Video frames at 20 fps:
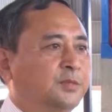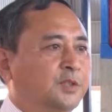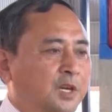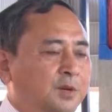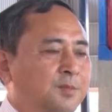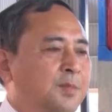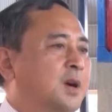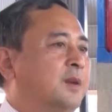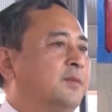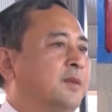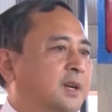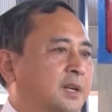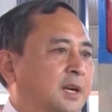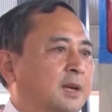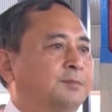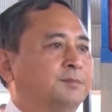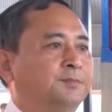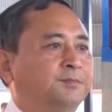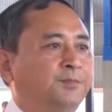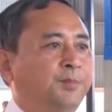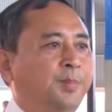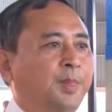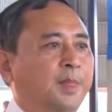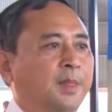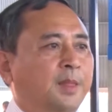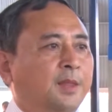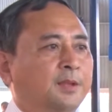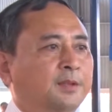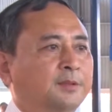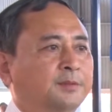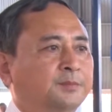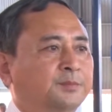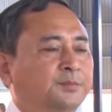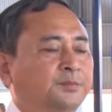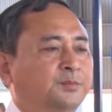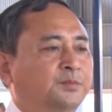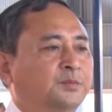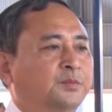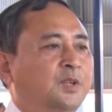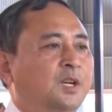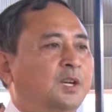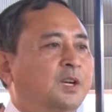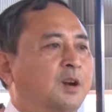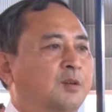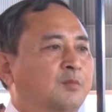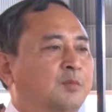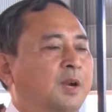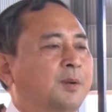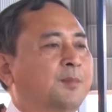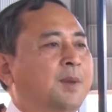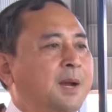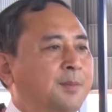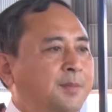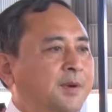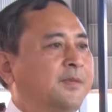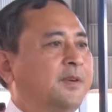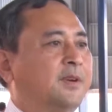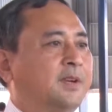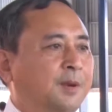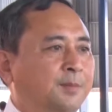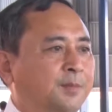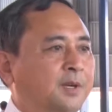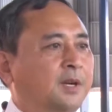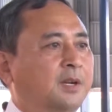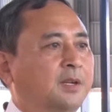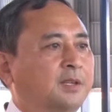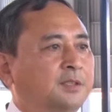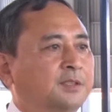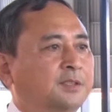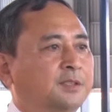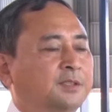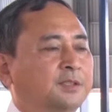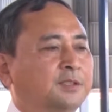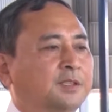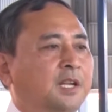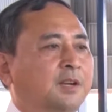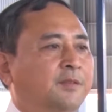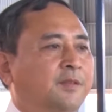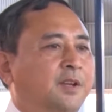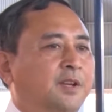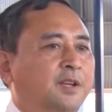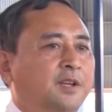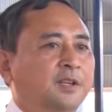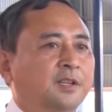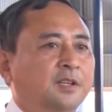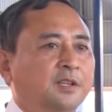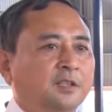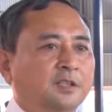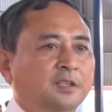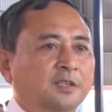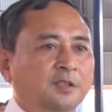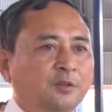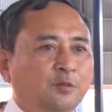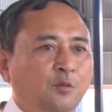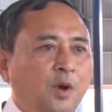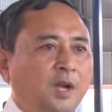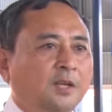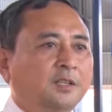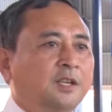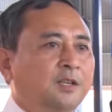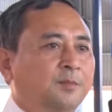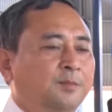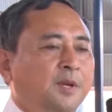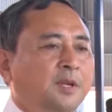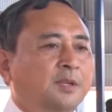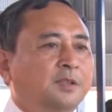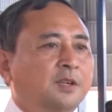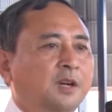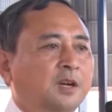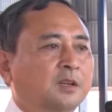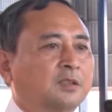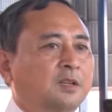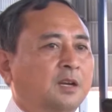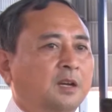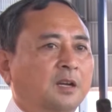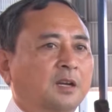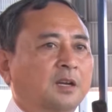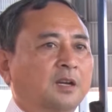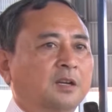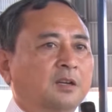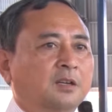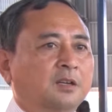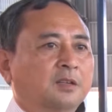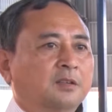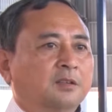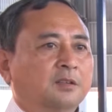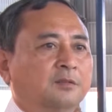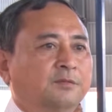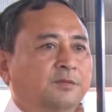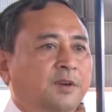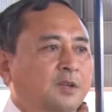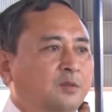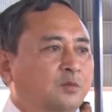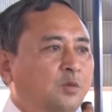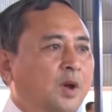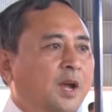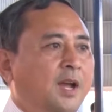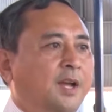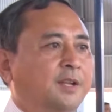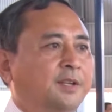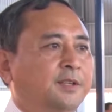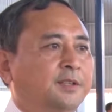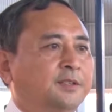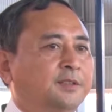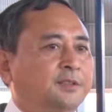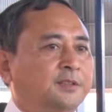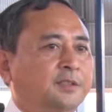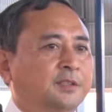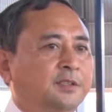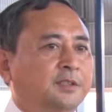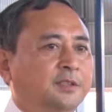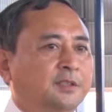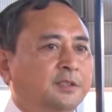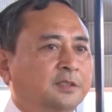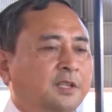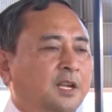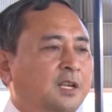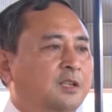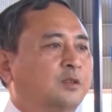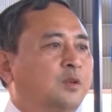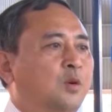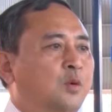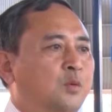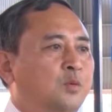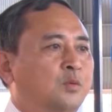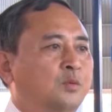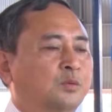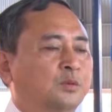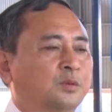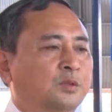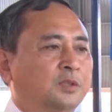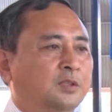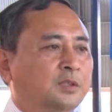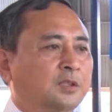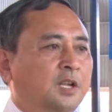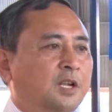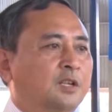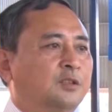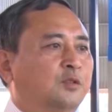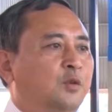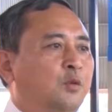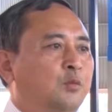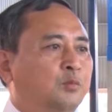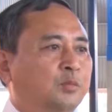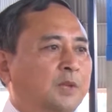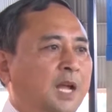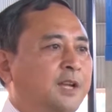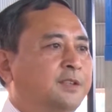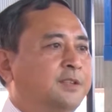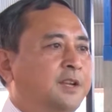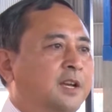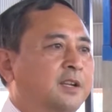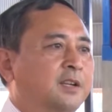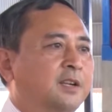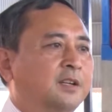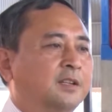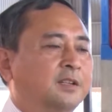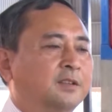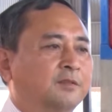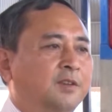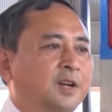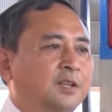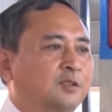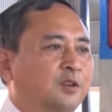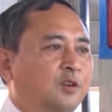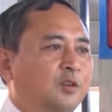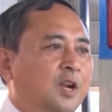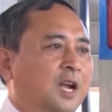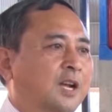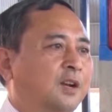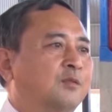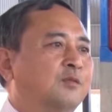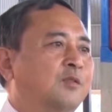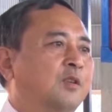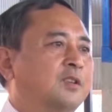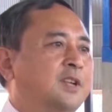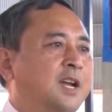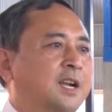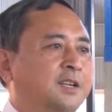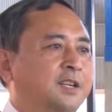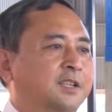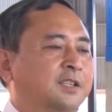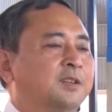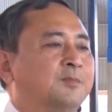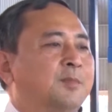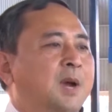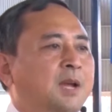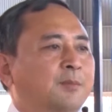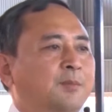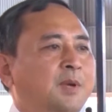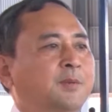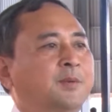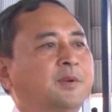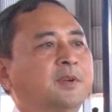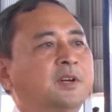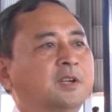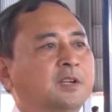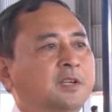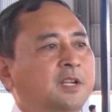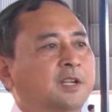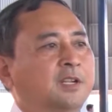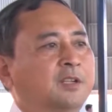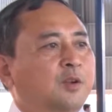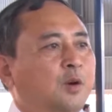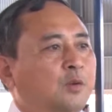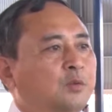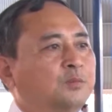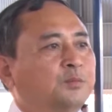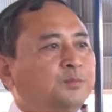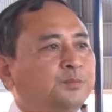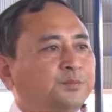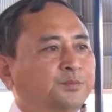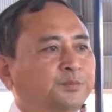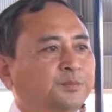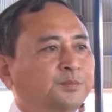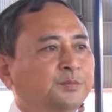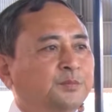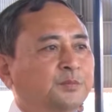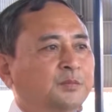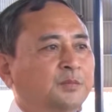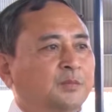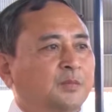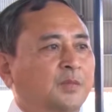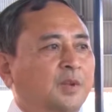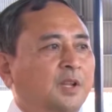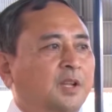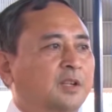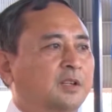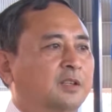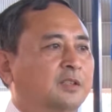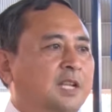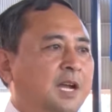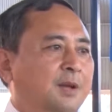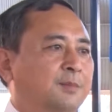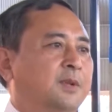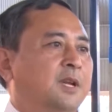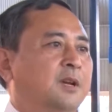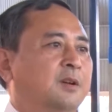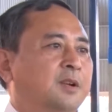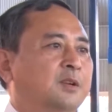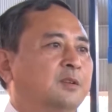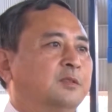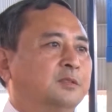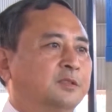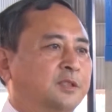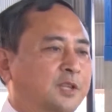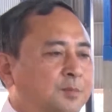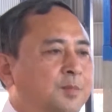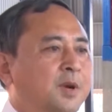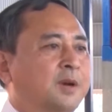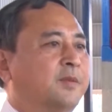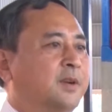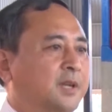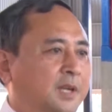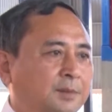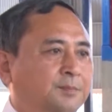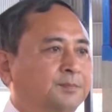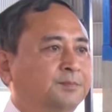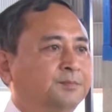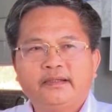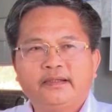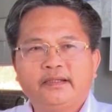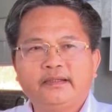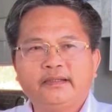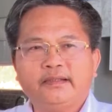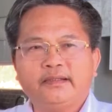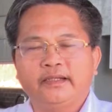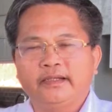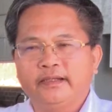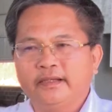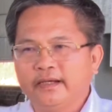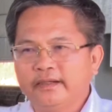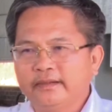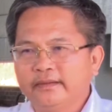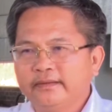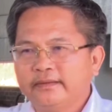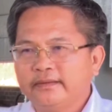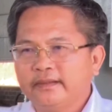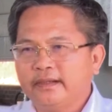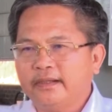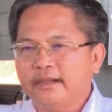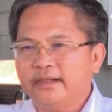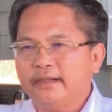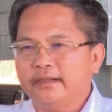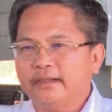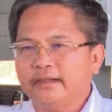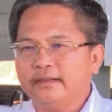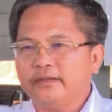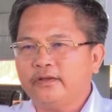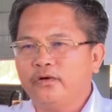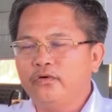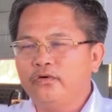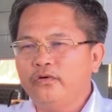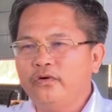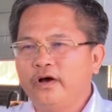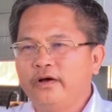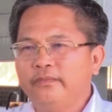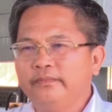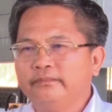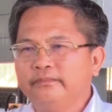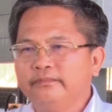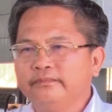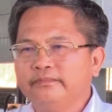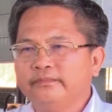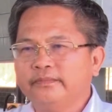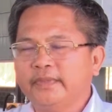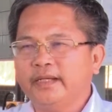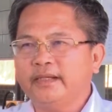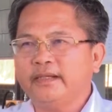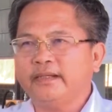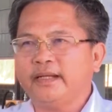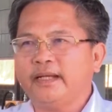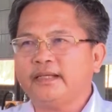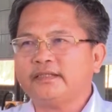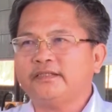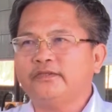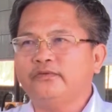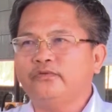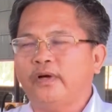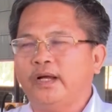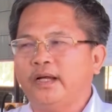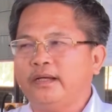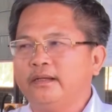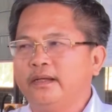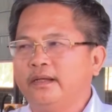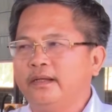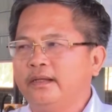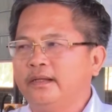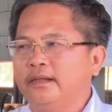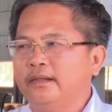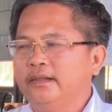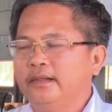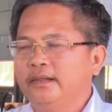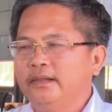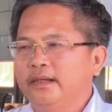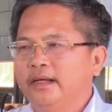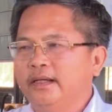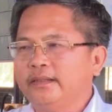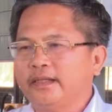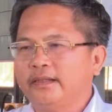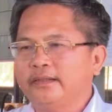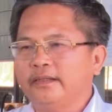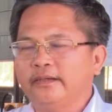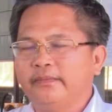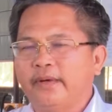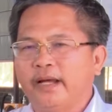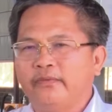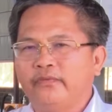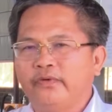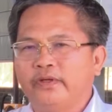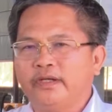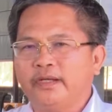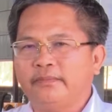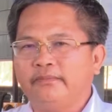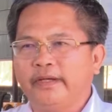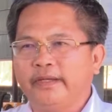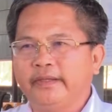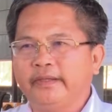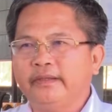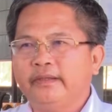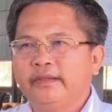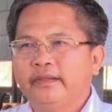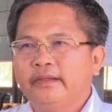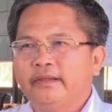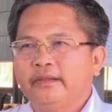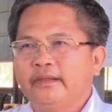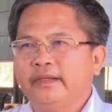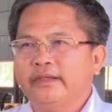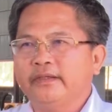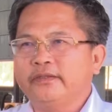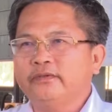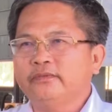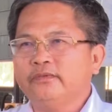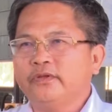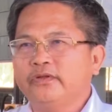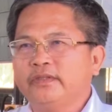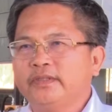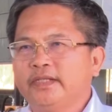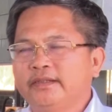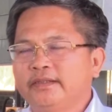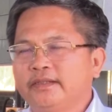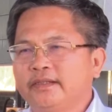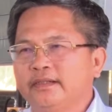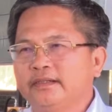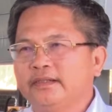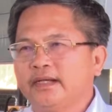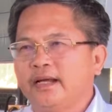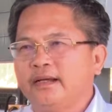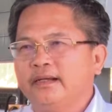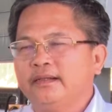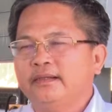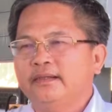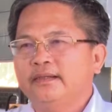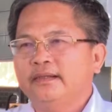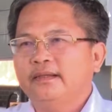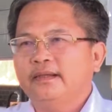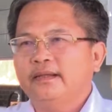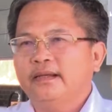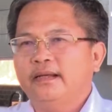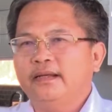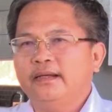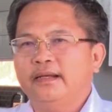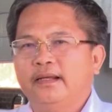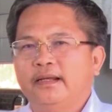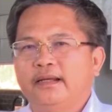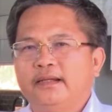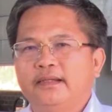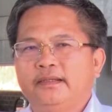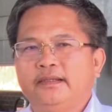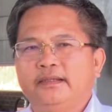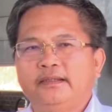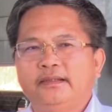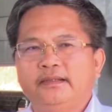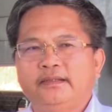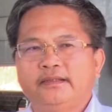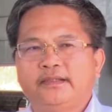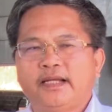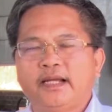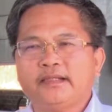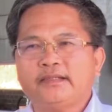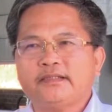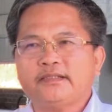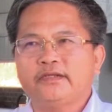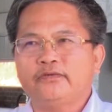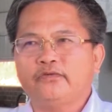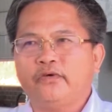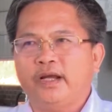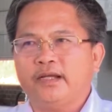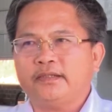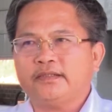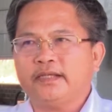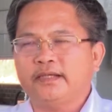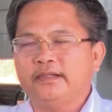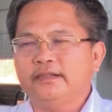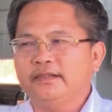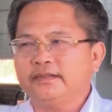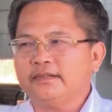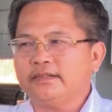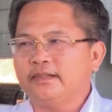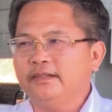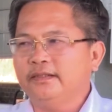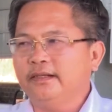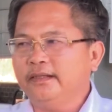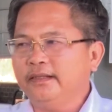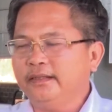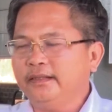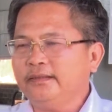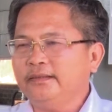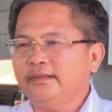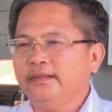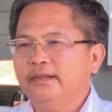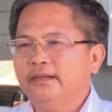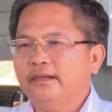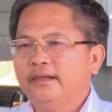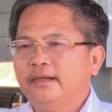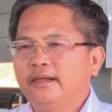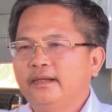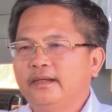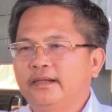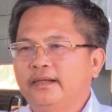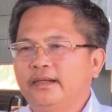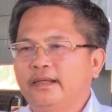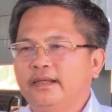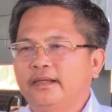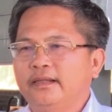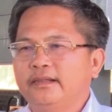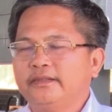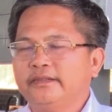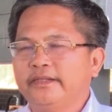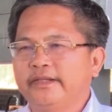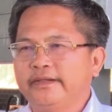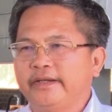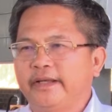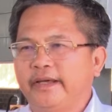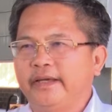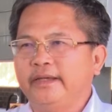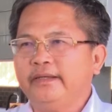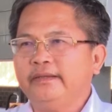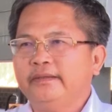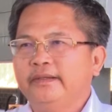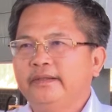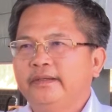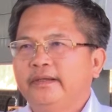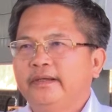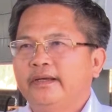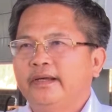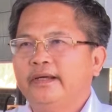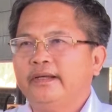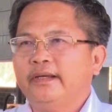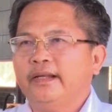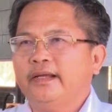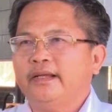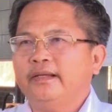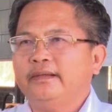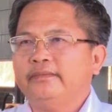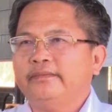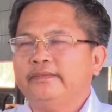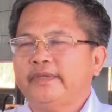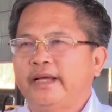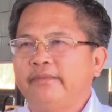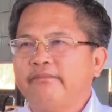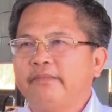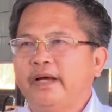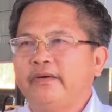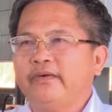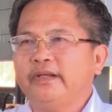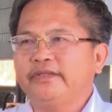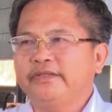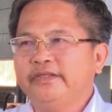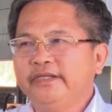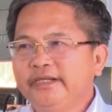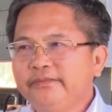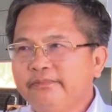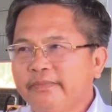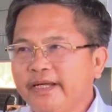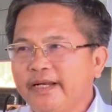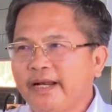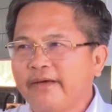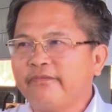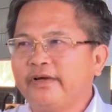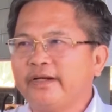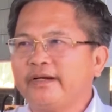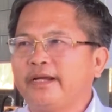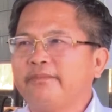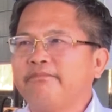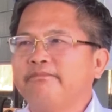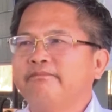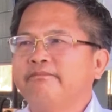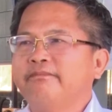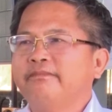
dưới 10 phần trăm chứ không là 30 phần trăm nữa tại vì ờ, quá trình mình được ờ, phân loại ừ, tận thu tận dụng tái chế này phần còn lại không có giá trị thương mại mình đưa đi đốt thì nó giảm thiểu đến dưới 10 phần trăm cái tình hình ờ, thu gom rác sinh hoạt ở trên địa bàn huyện Cẩm Mỹ thì chúng tôi tin tưởng rằng là cái rác sinh hoạt sẽ được xử lý là triệt để là đảm bảo là dưới 15%